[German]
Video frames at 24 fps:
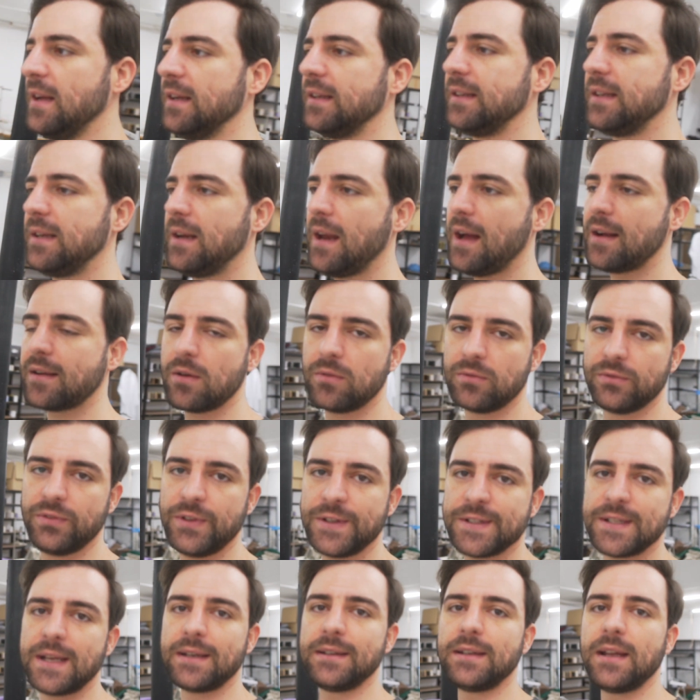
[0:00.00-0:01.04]
die Lager- und
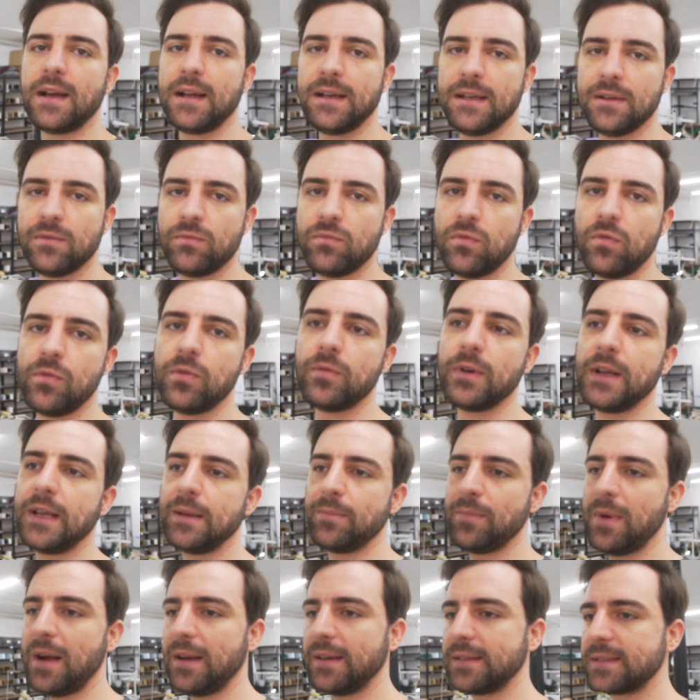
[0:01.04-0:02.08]
Versandhalle, wo
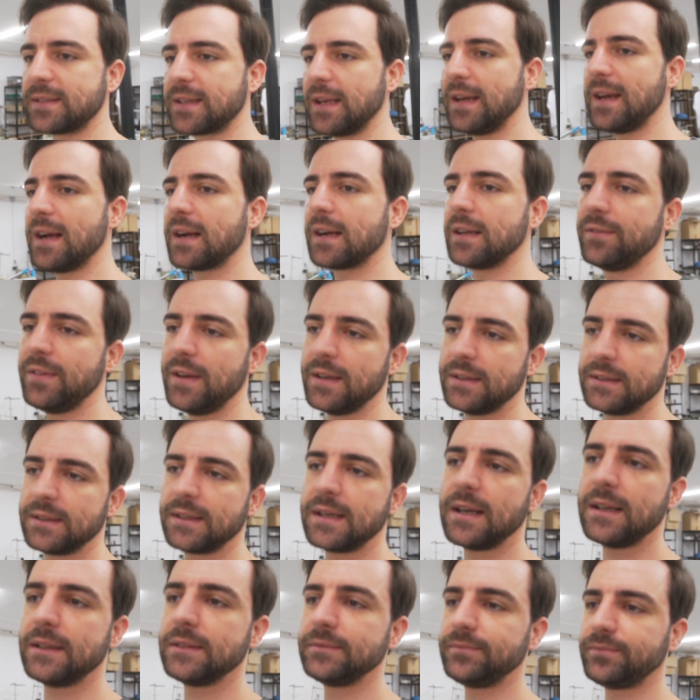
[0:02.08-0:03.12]
eben alles gelagert werden
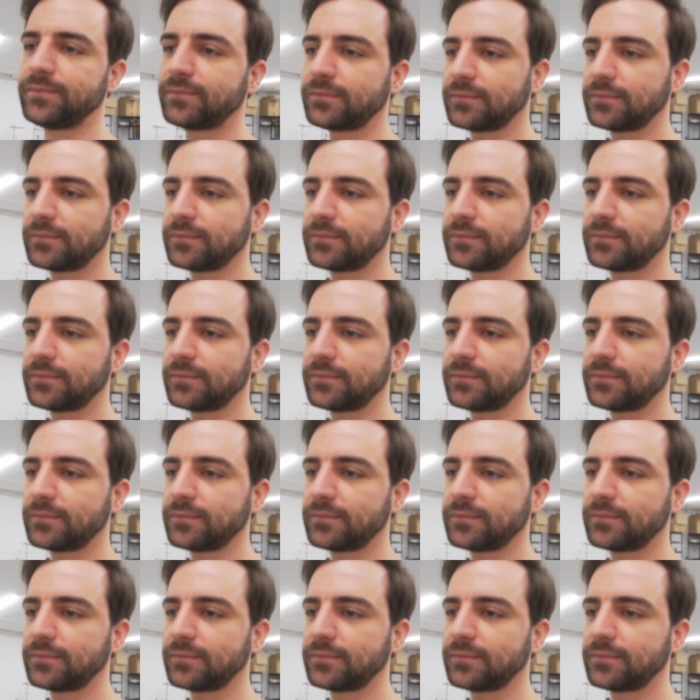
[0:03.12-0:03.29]
kann.